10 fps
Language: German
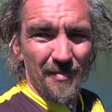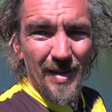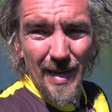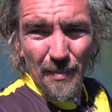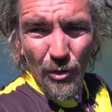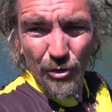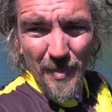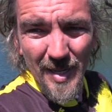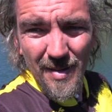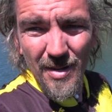Wir nehmen euch
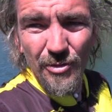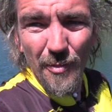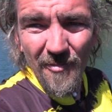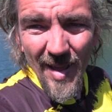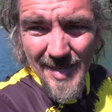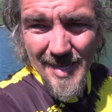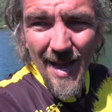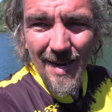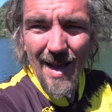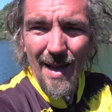mit zum belz
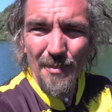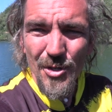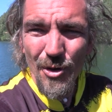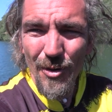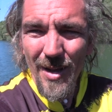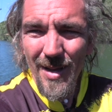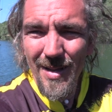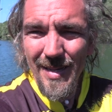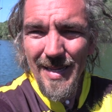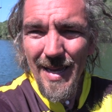
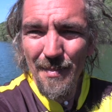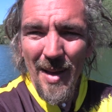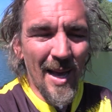hier im